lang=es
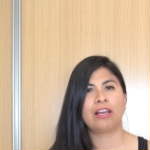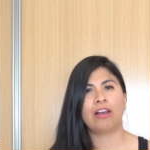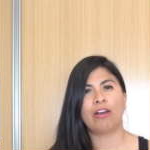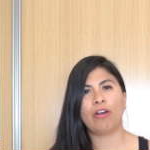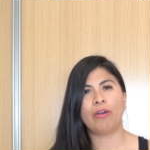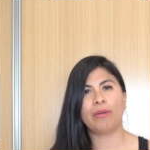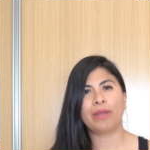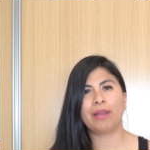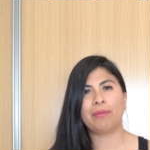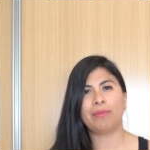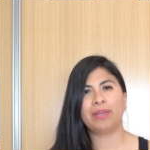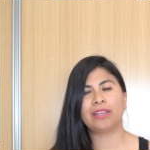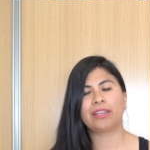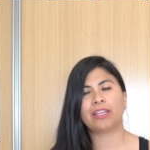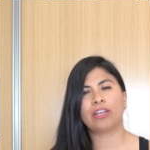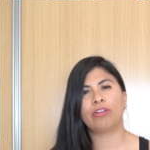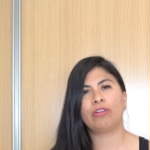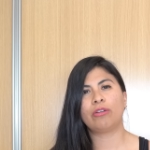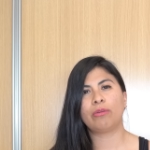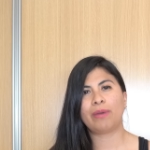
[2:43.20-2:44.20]

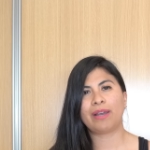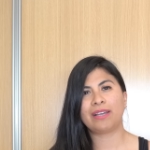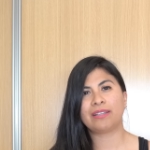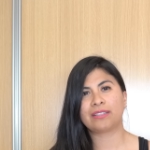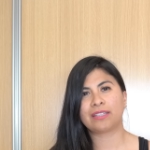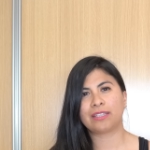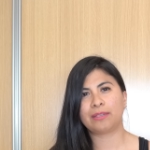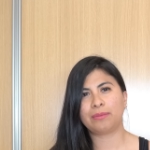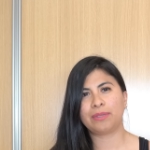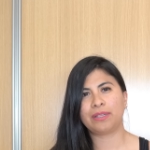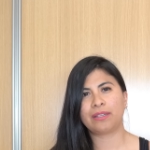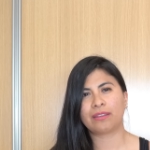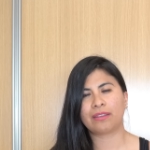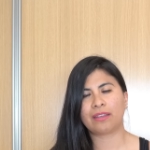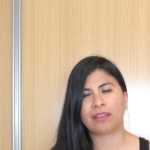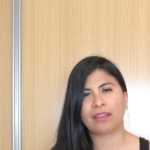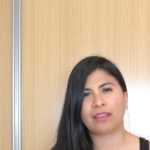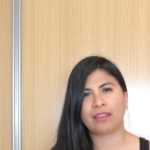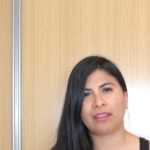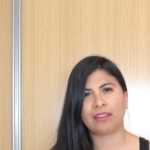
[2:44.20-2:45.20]
Obviamente no va a
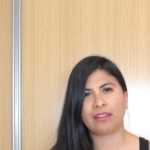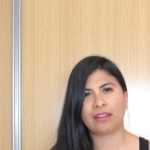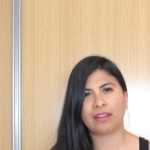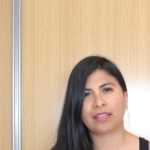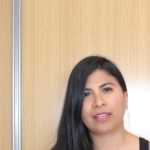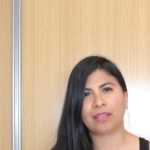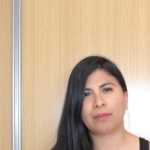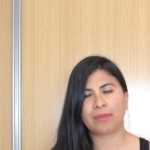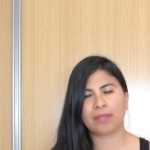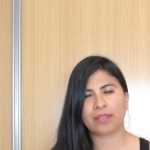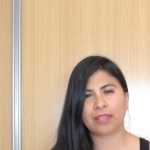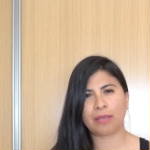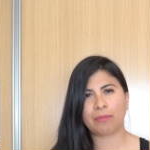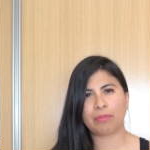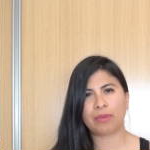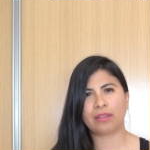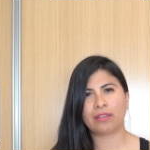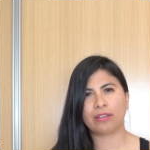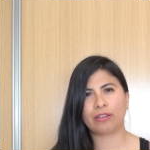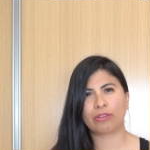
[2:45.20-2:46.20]
escribirte y directamente
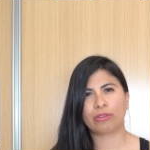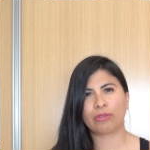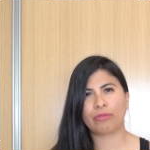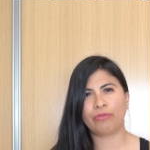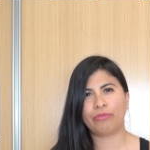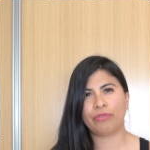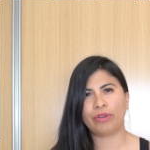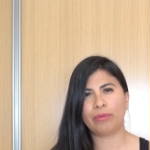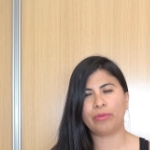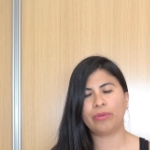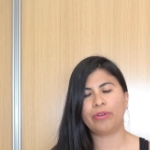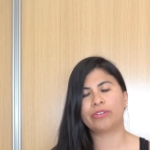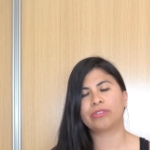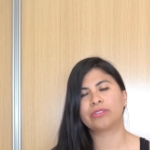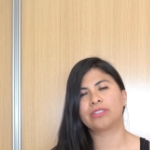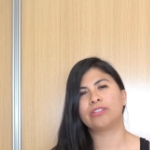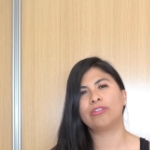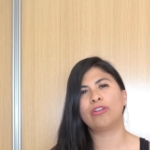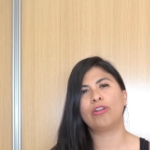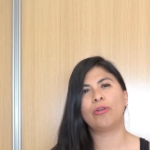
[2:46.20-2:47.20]
pedirte un favor,
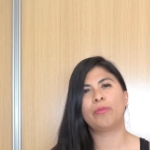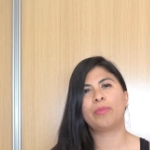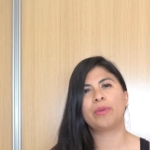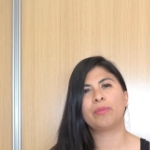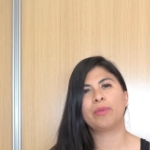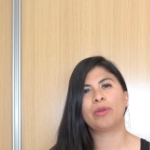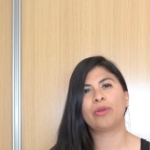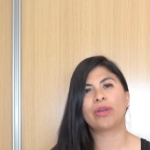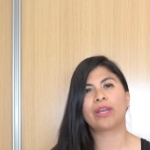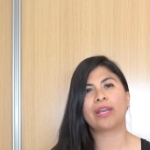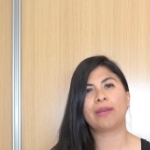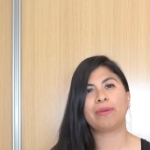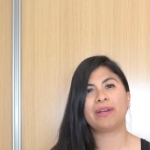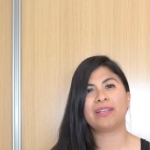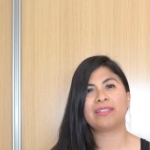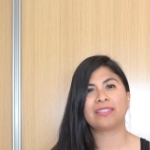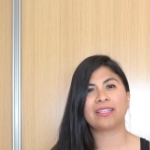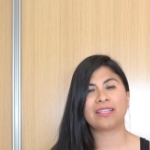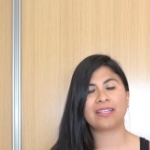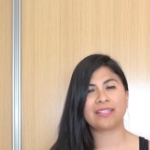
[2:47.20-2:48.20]
sino lo primero que va
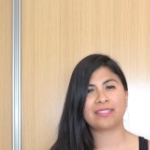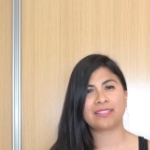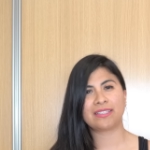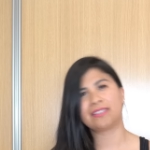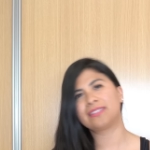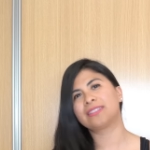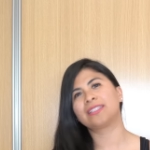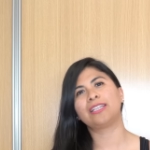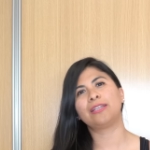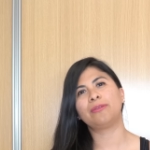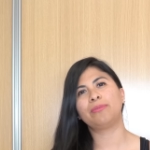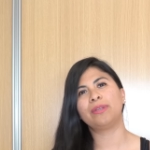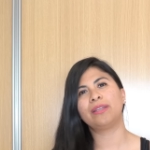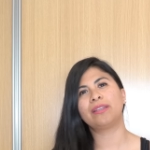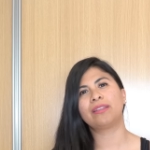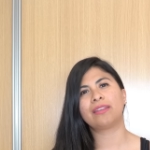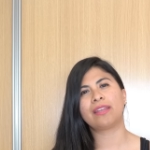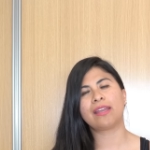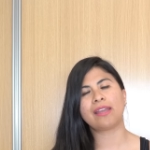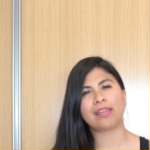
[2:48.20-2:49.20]
a hacer es
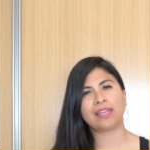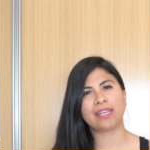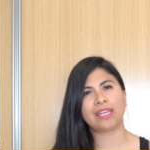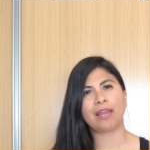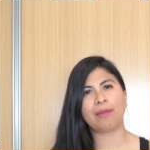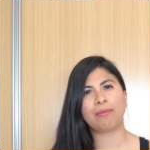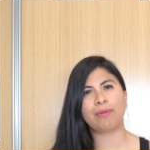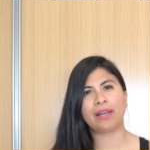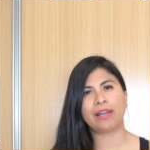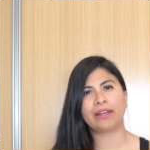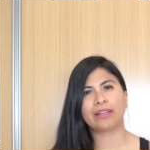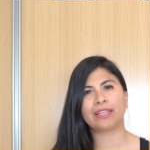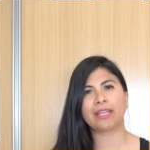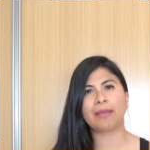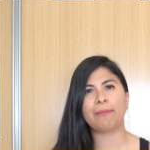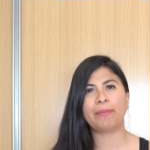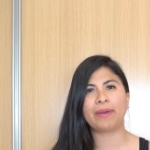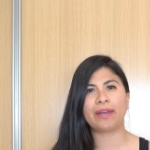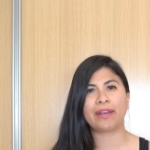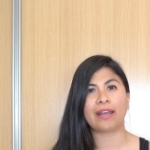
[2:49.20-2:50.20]
escribirte y
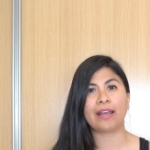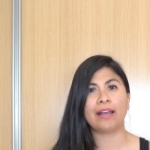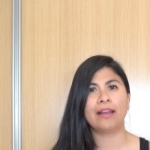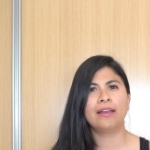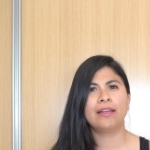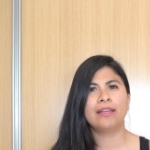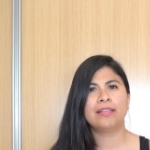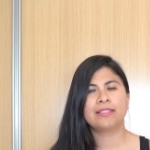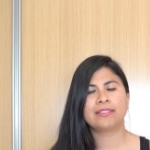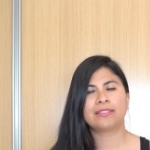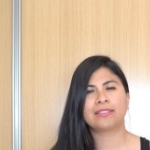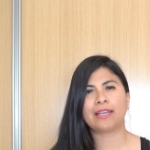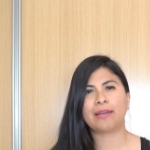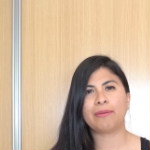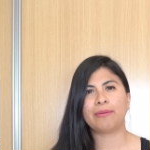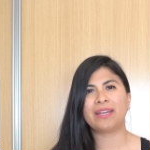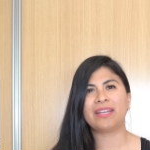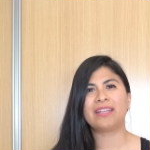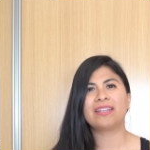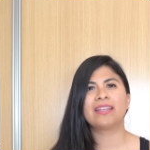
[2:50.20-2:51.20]
hablarte para
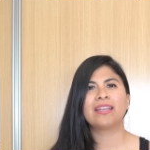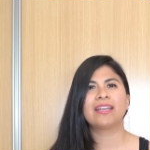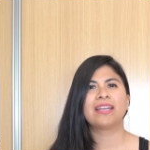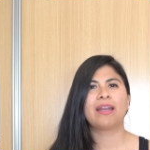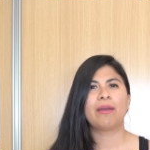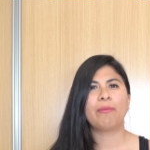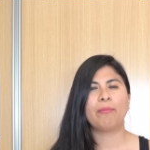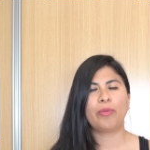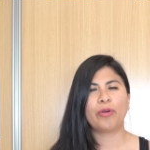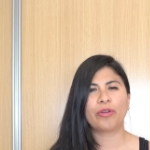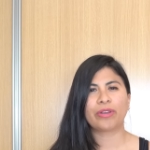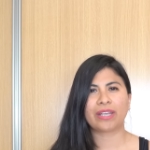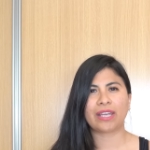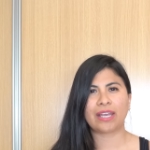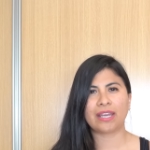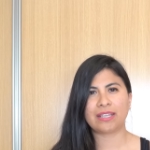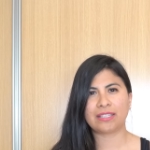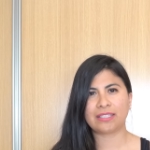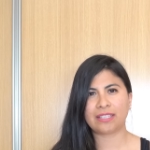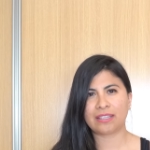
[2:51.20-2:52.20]
saber por
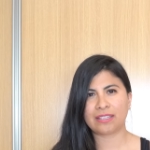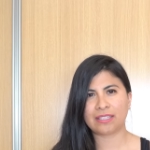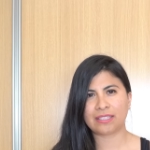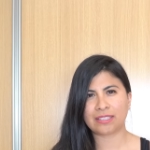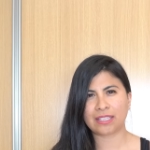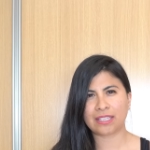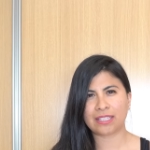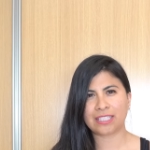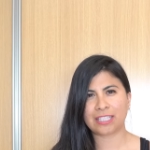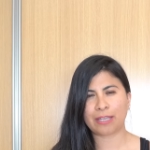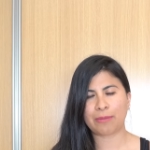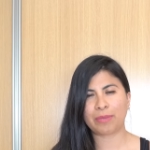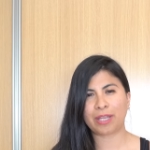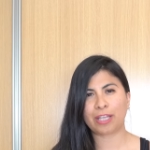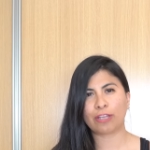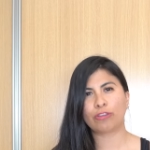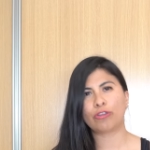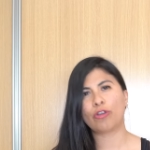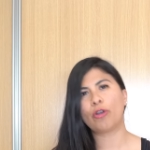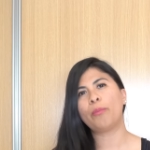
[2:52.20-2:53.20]
qué ese
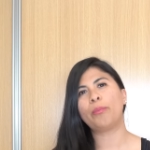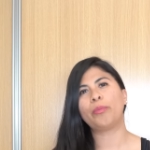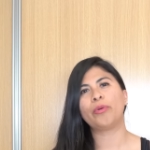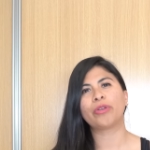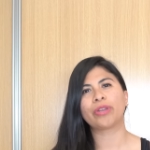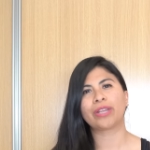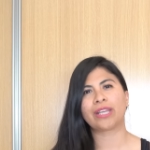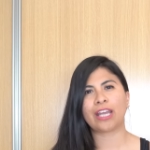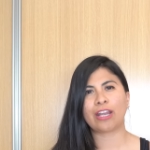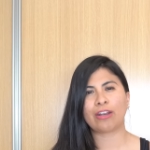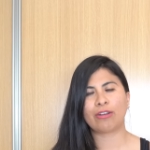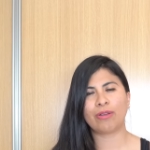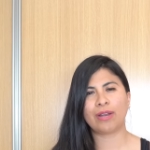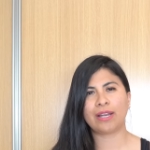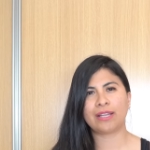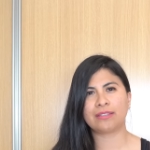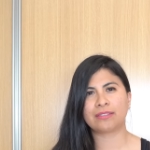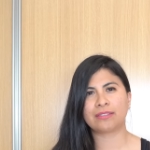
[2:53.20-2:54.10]
distanciamiento, por qué no le